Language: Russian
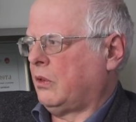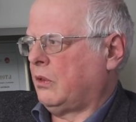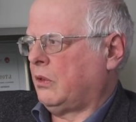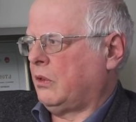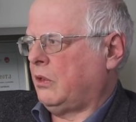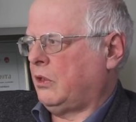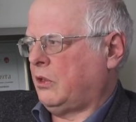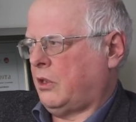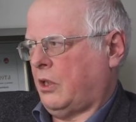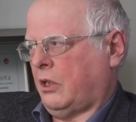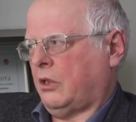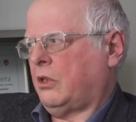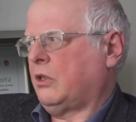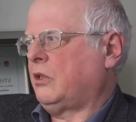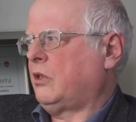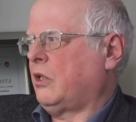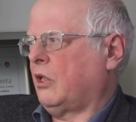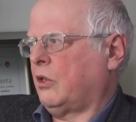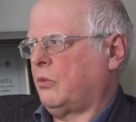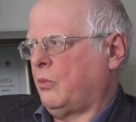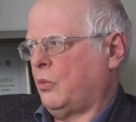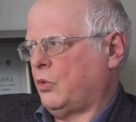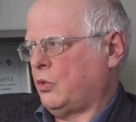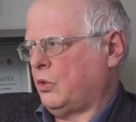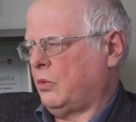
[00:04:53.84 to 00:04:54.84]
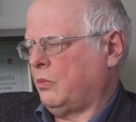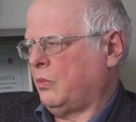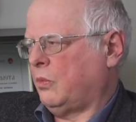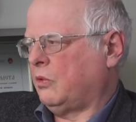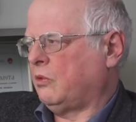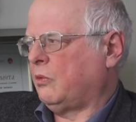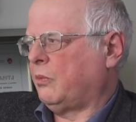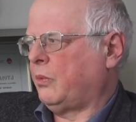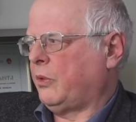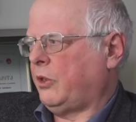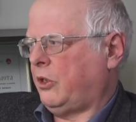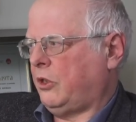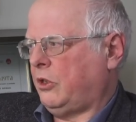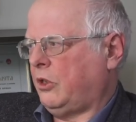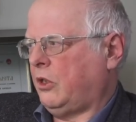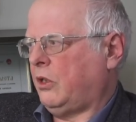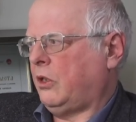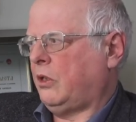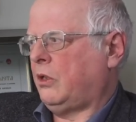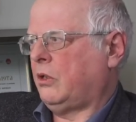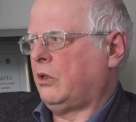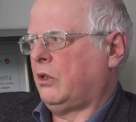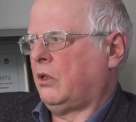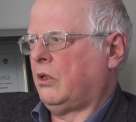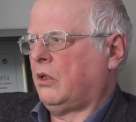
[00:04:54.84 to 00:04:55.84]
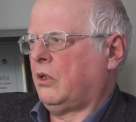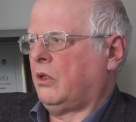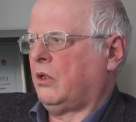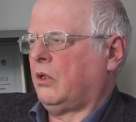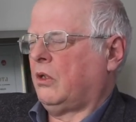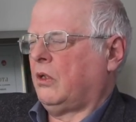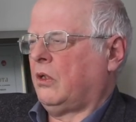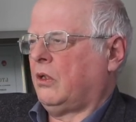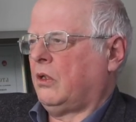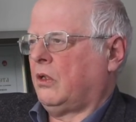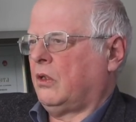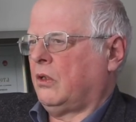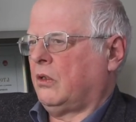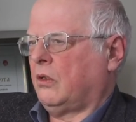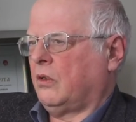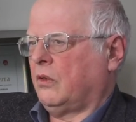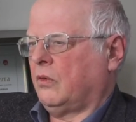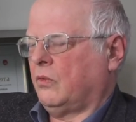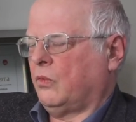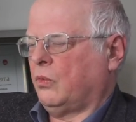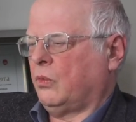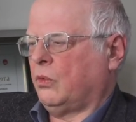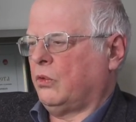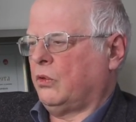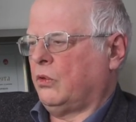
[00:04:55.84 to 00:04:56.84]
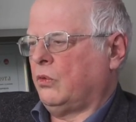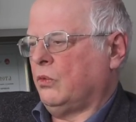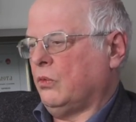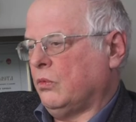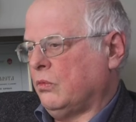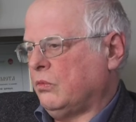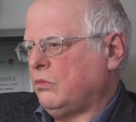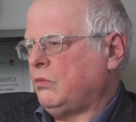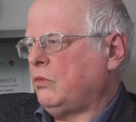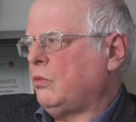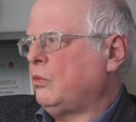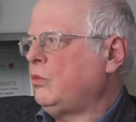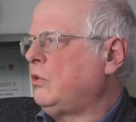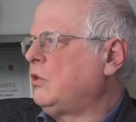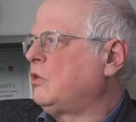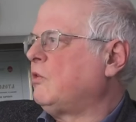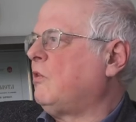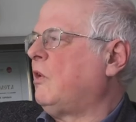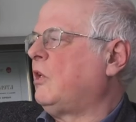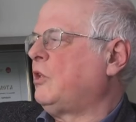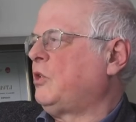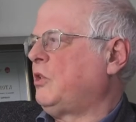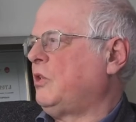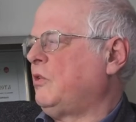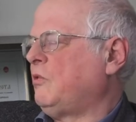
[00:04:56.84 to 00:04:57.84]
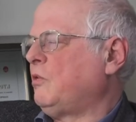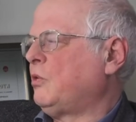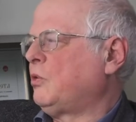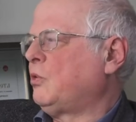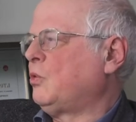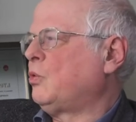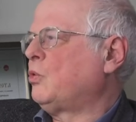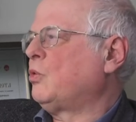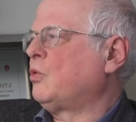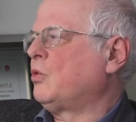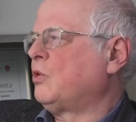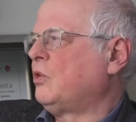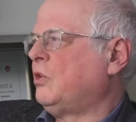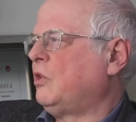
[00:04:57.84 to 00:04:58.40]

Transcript: И так, и так можно было, по идее. Вот. Ну, ну, не сложилось, ну что же